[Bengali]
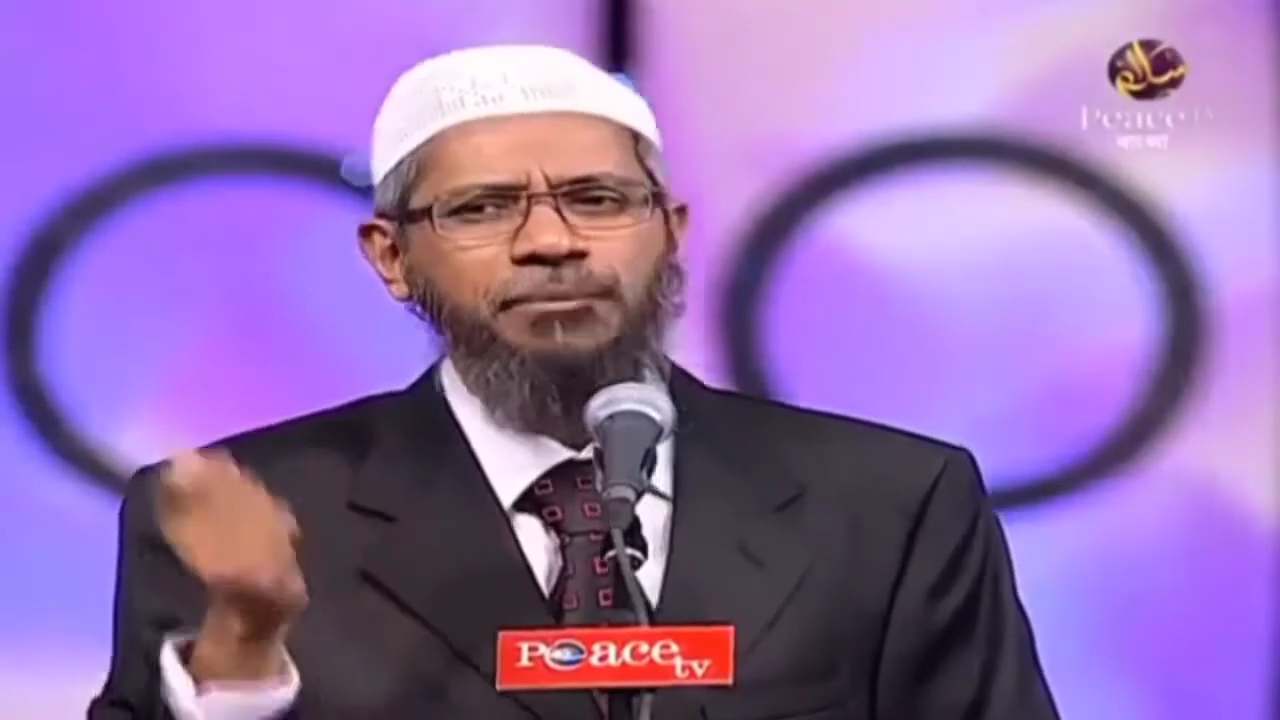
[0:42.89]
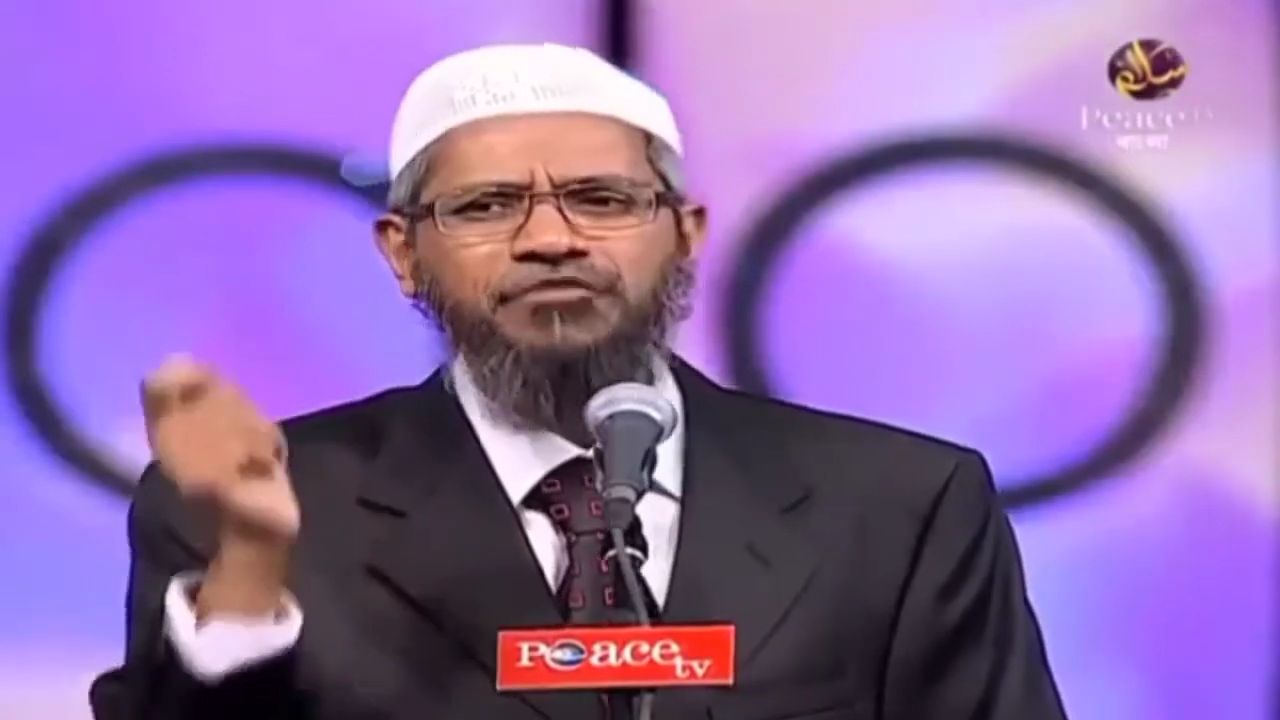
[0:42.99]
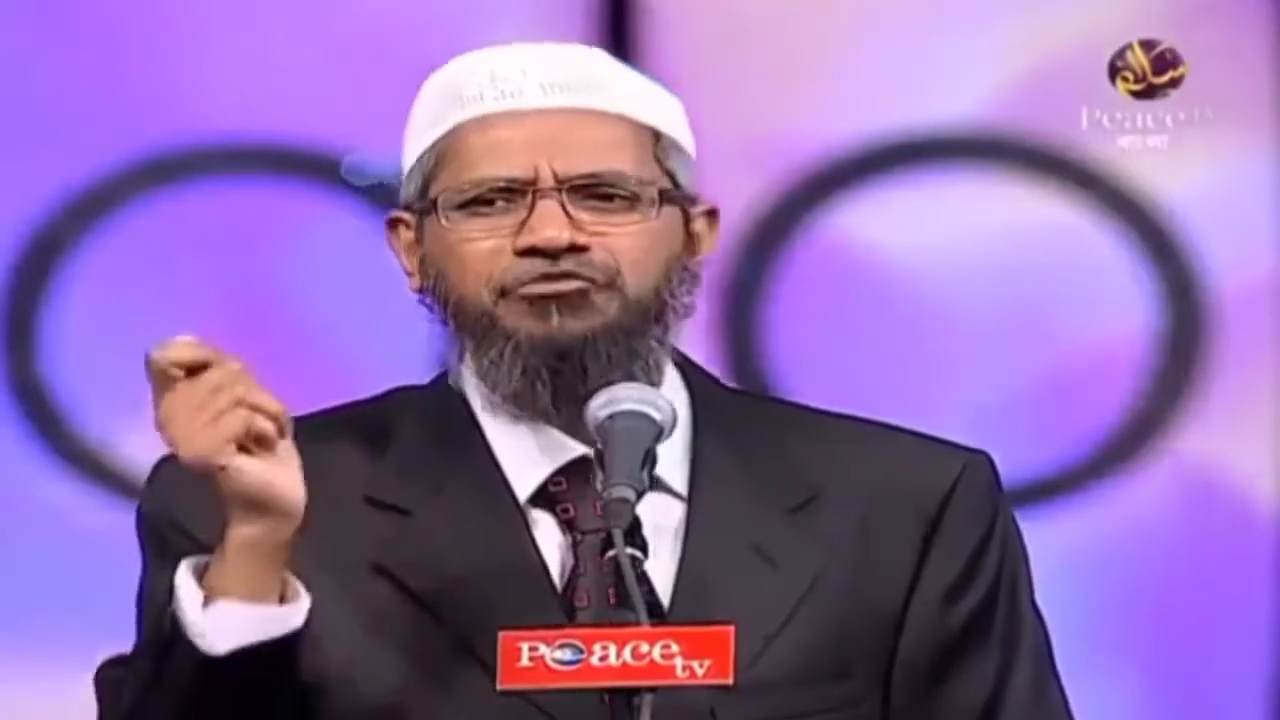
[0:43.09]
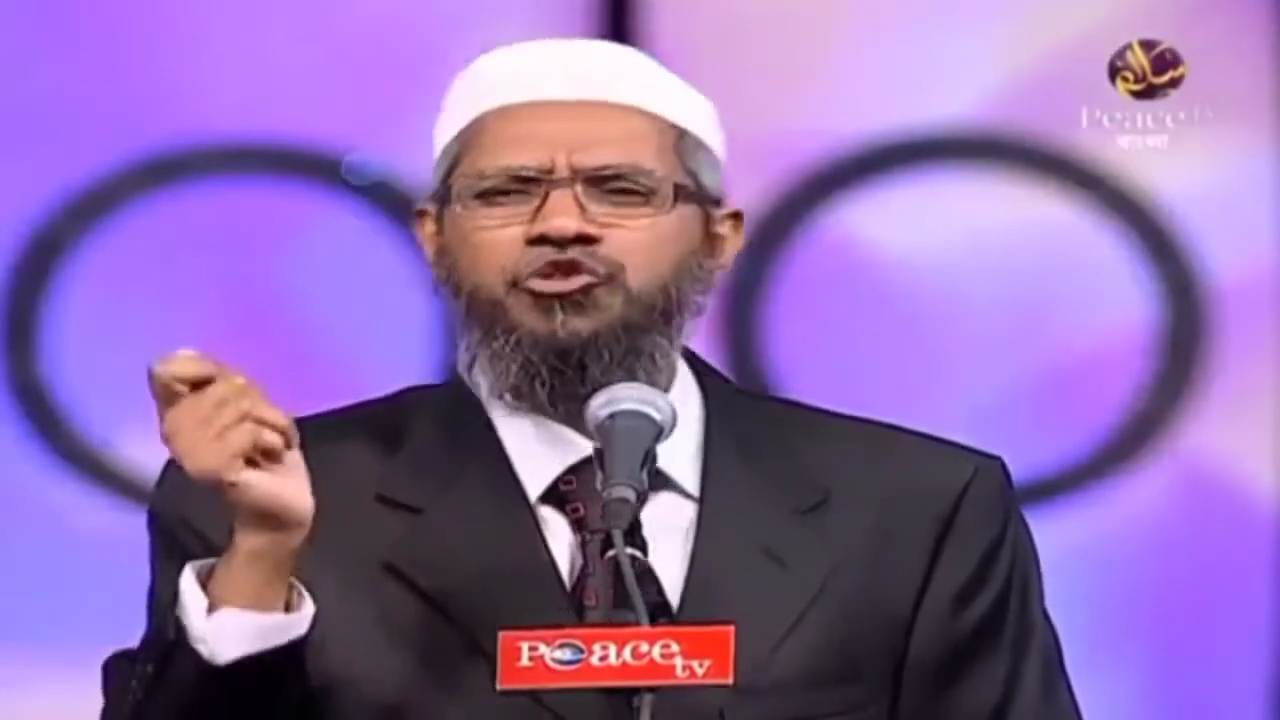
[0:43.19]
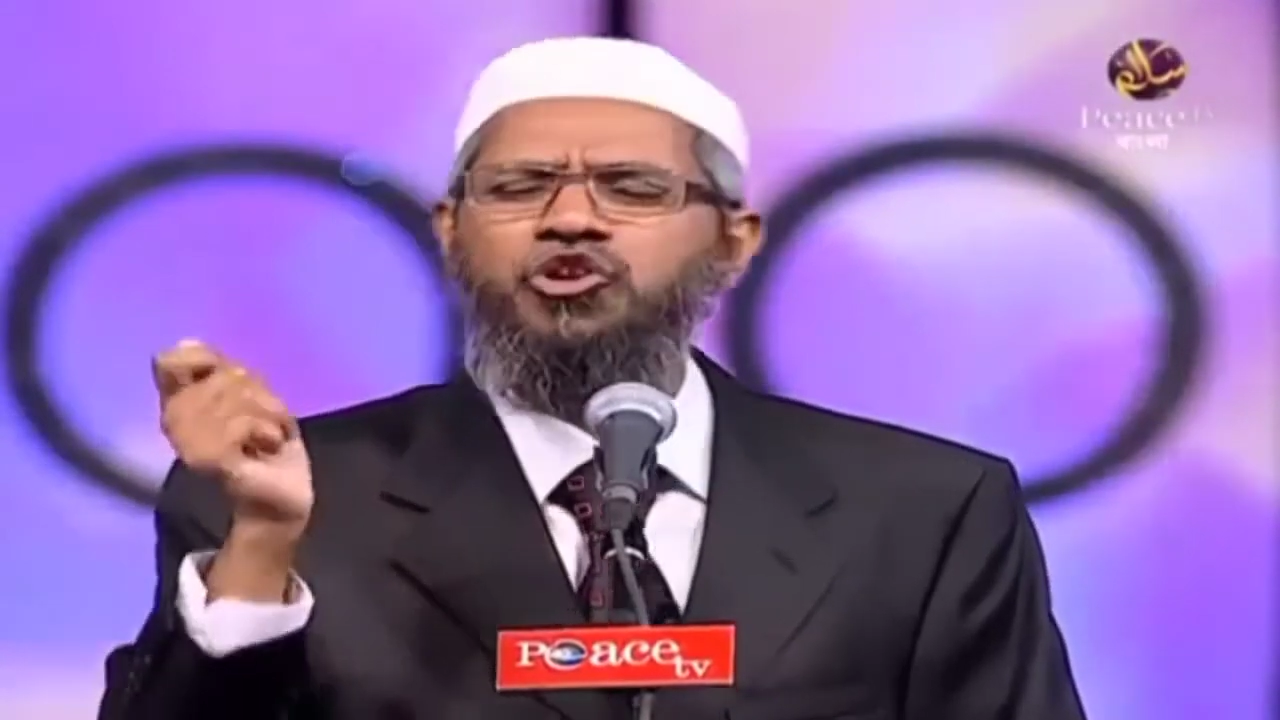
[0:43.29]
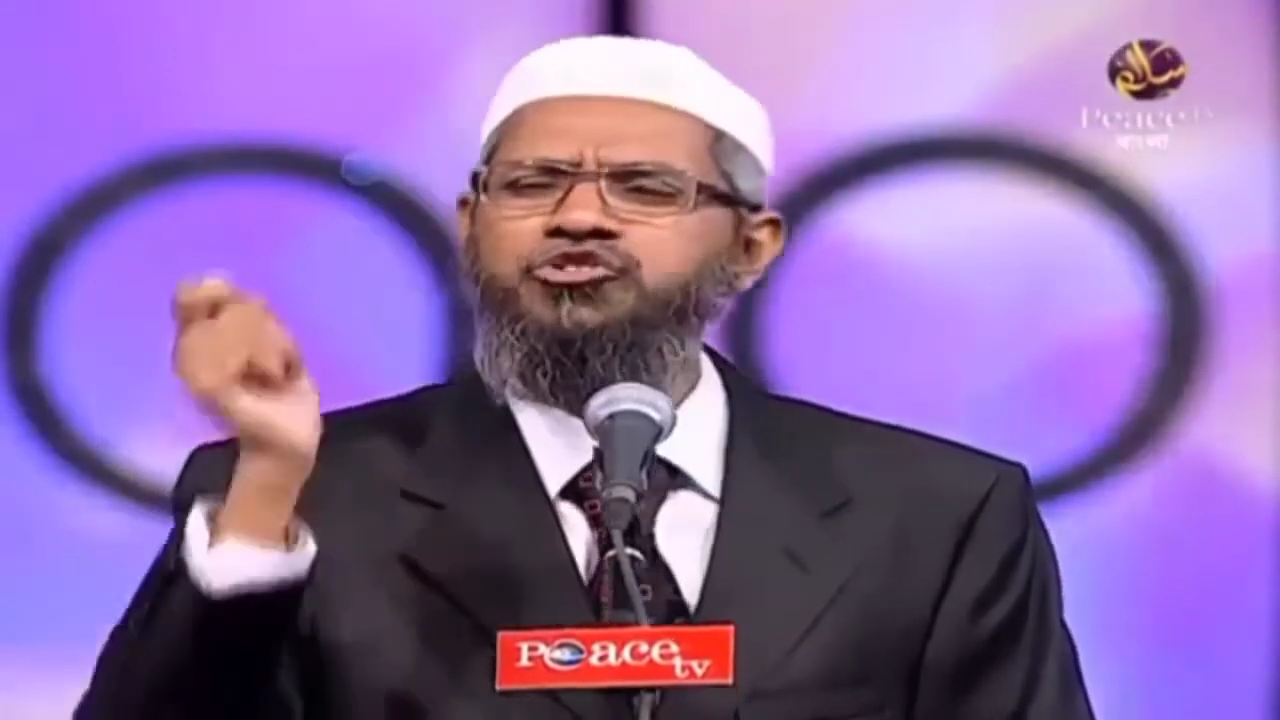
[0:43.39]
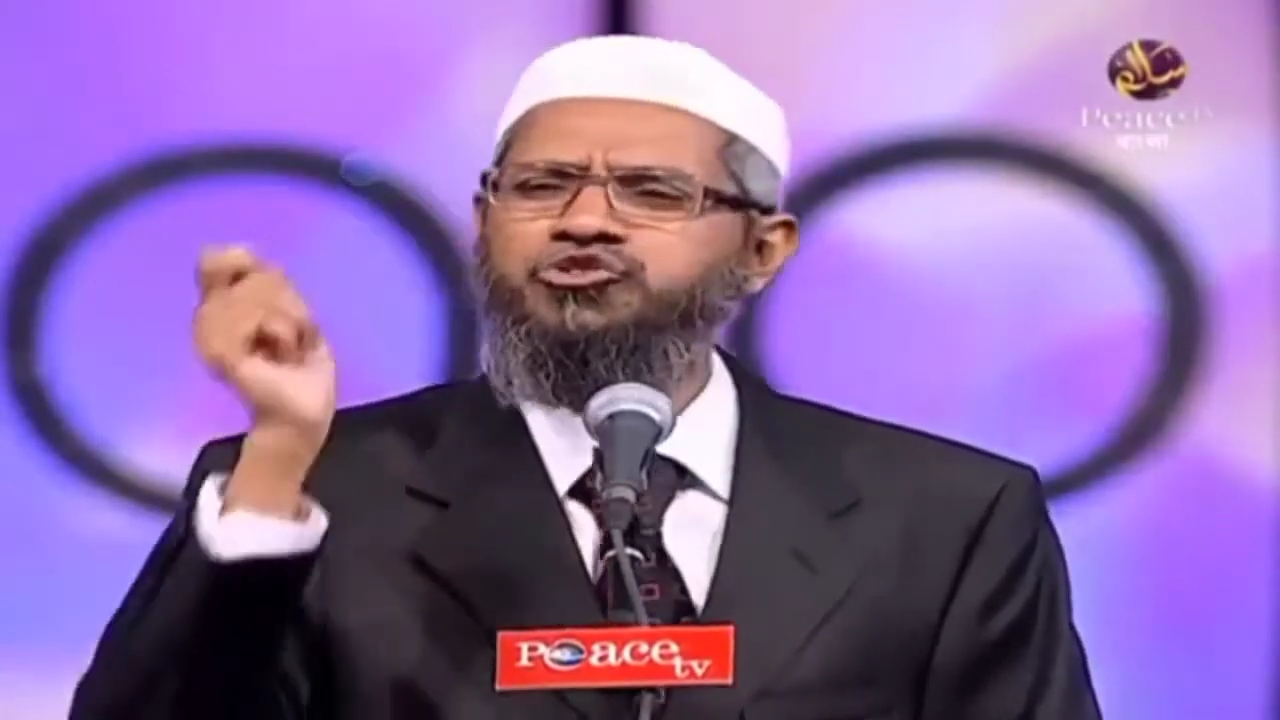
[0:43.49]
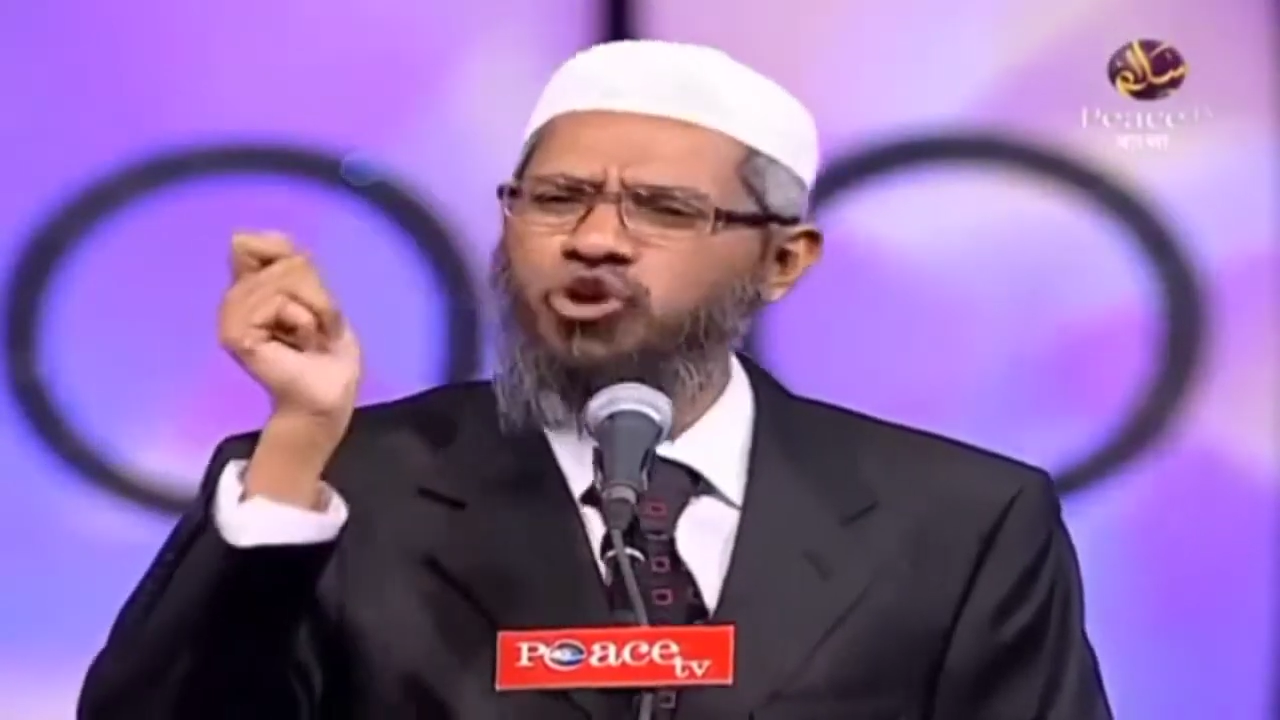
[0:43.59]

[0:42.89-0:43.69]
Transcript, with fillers: আপনার দিকে